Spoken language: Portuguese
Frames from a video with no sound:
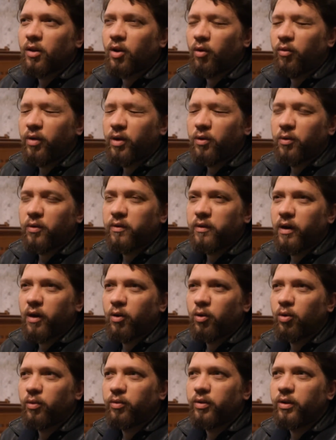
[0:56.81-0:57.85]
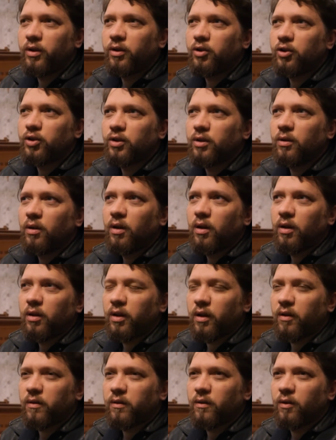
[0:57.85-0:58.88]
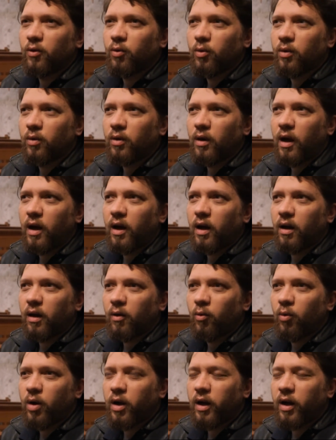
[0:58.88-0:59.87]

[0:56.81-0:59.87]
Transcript: Talvez o século XX tenha sido a, o